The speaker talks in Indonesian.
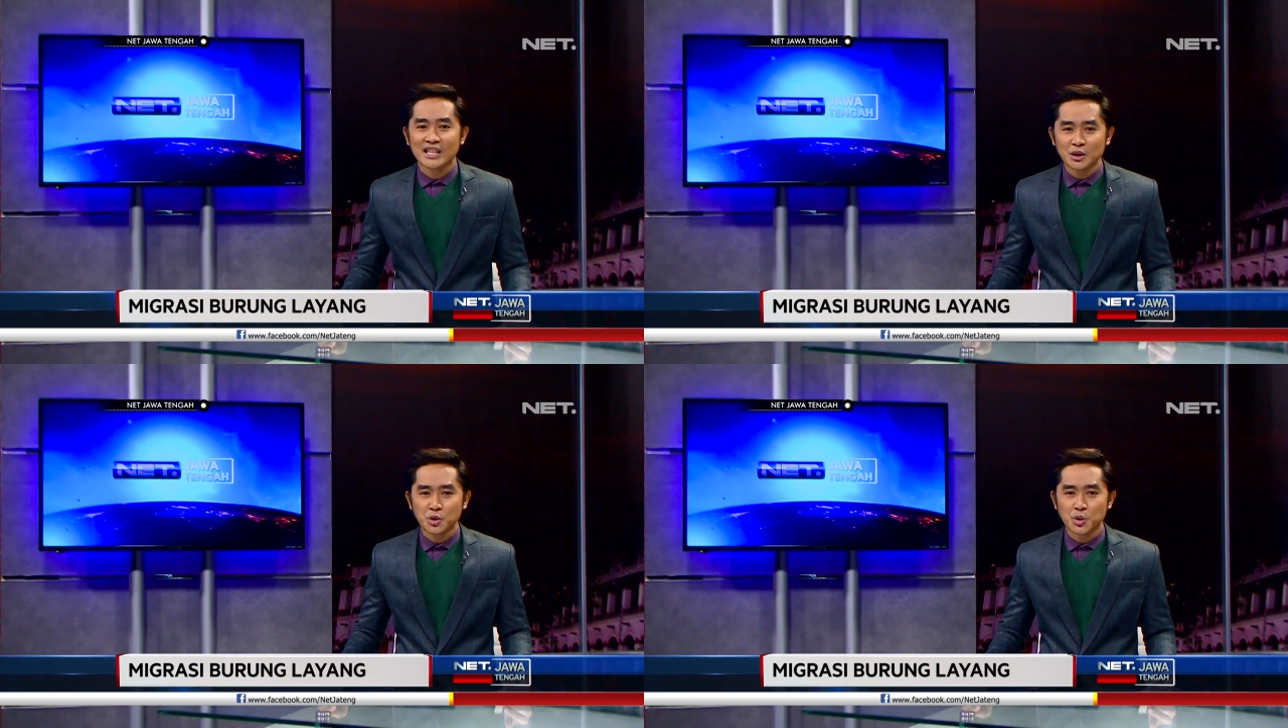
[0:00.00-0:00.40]

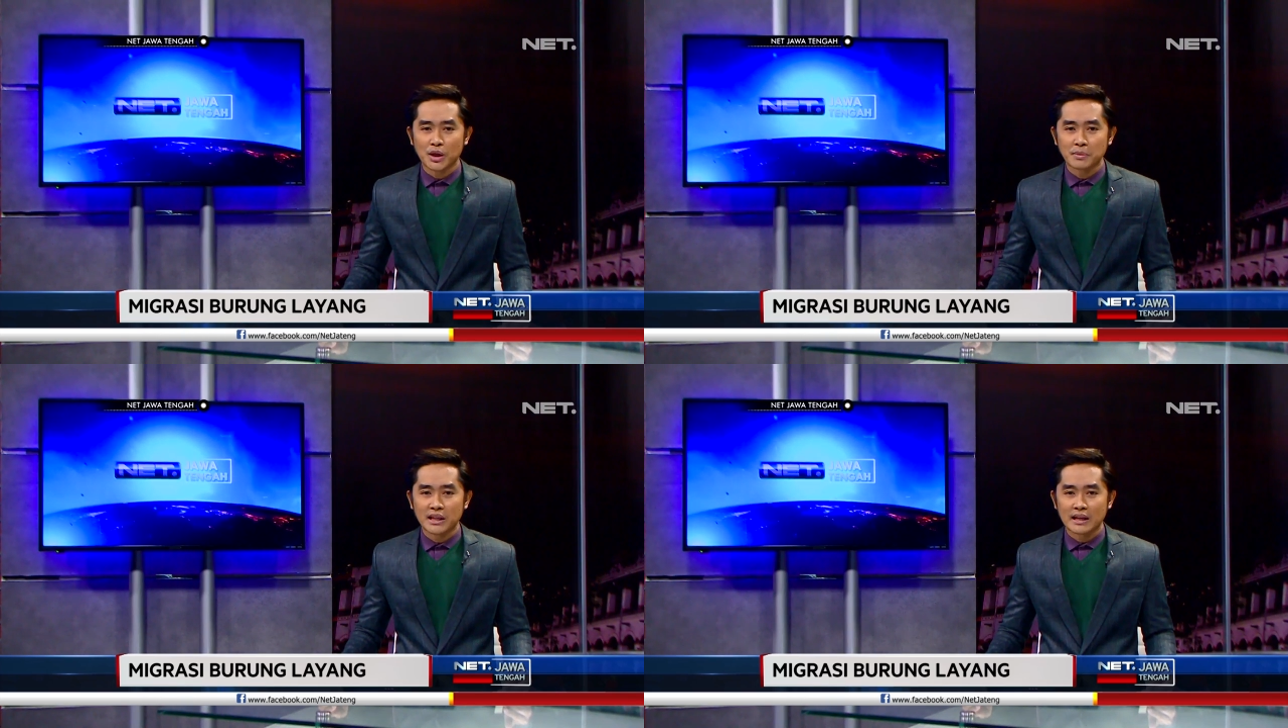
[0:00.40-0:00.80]
tujuan
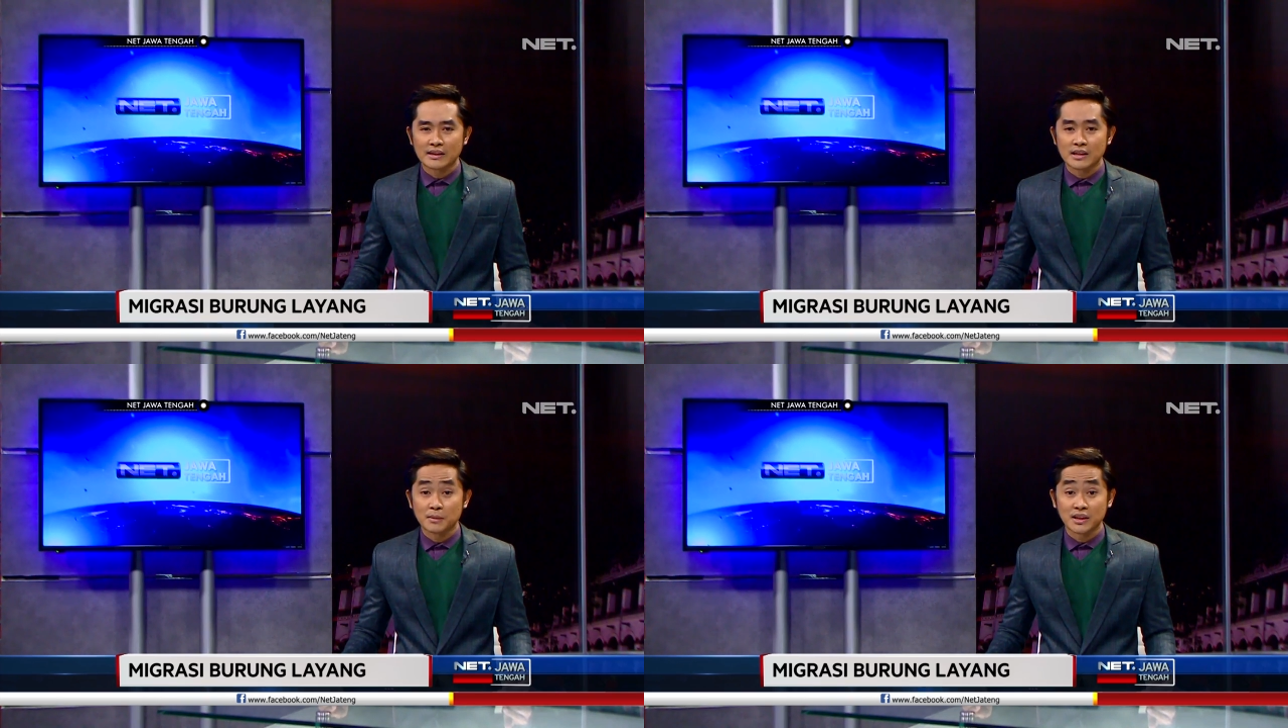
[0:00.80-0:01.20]
migrasi
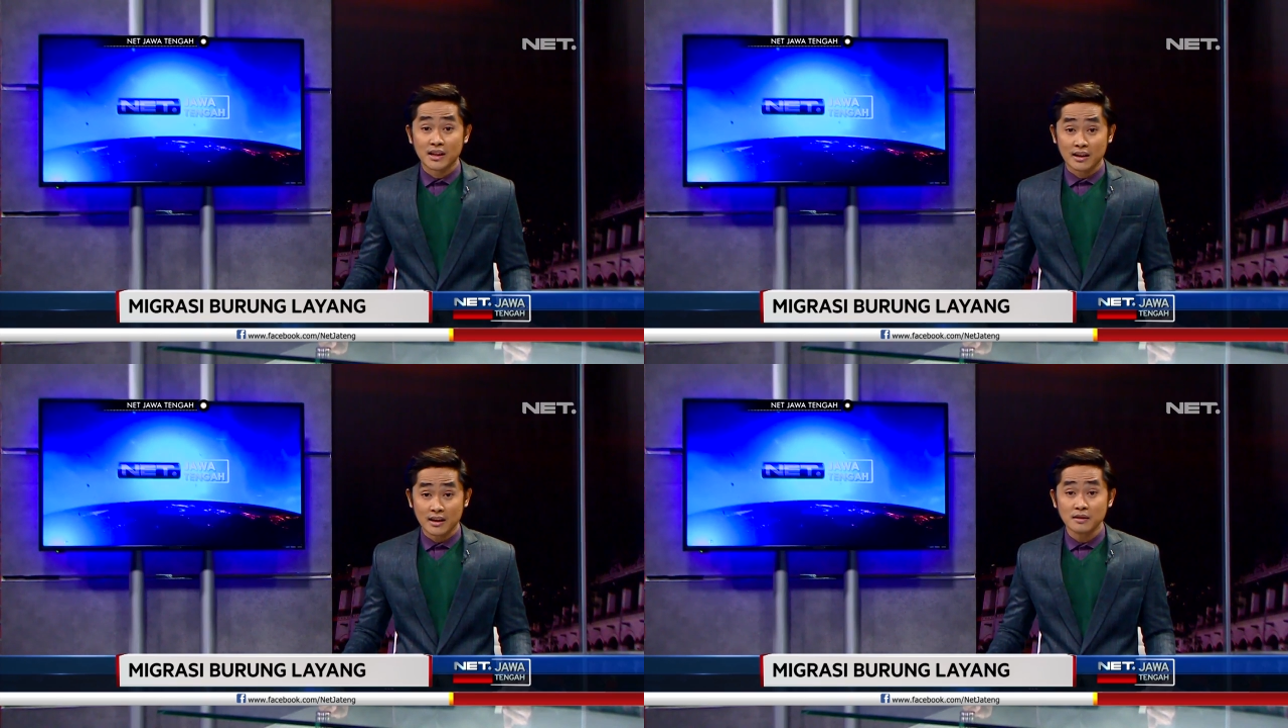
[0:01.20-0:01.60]

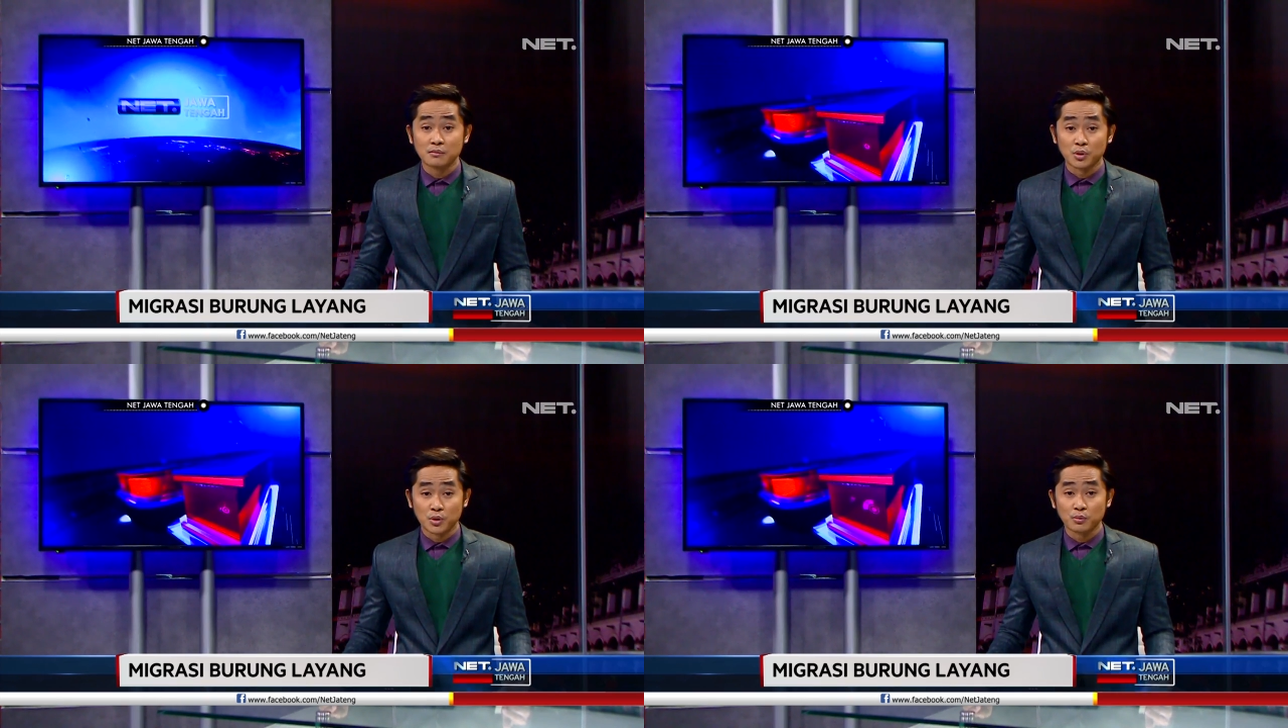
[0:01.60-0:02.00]
sementara
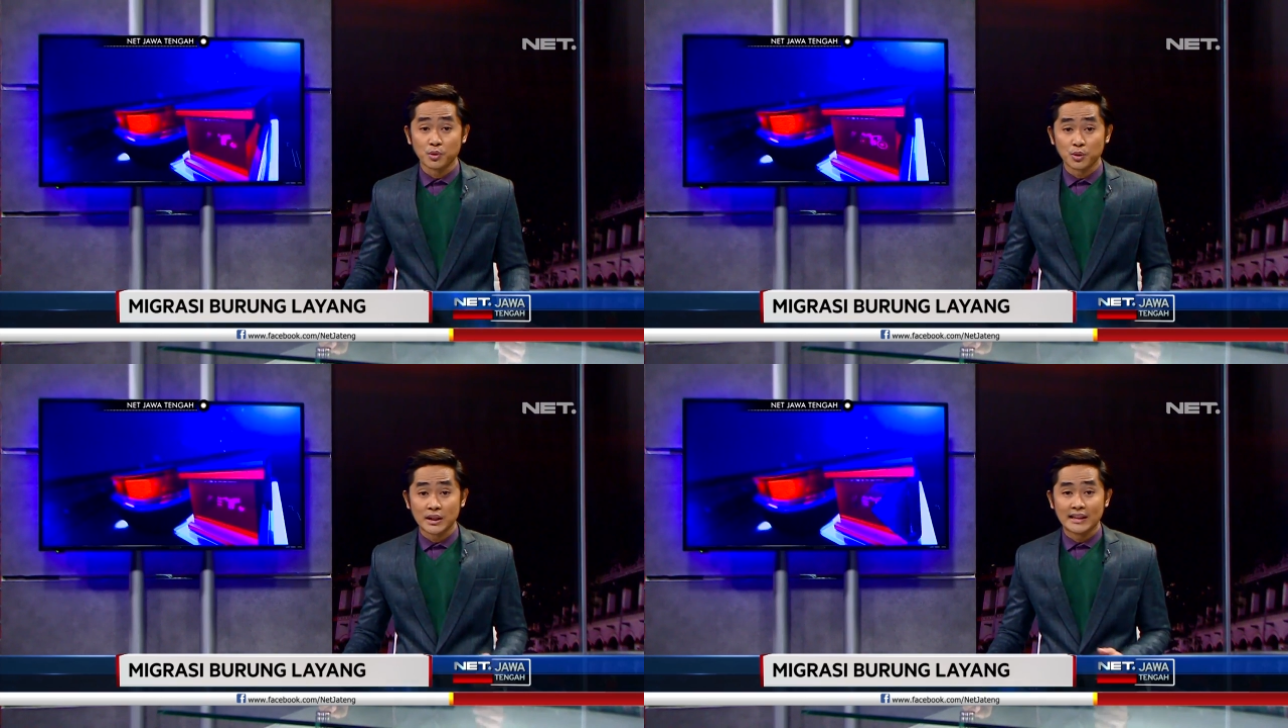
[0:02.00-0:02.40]
burung-burung
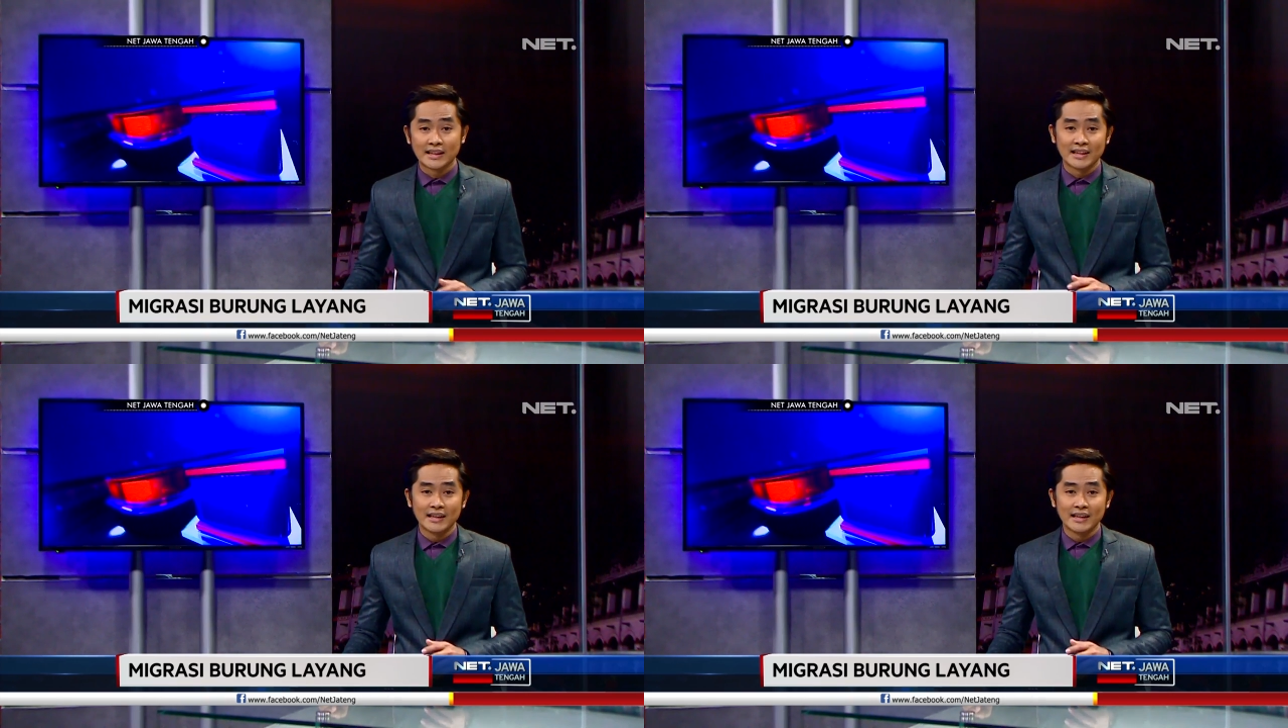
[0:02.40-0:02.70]
ini.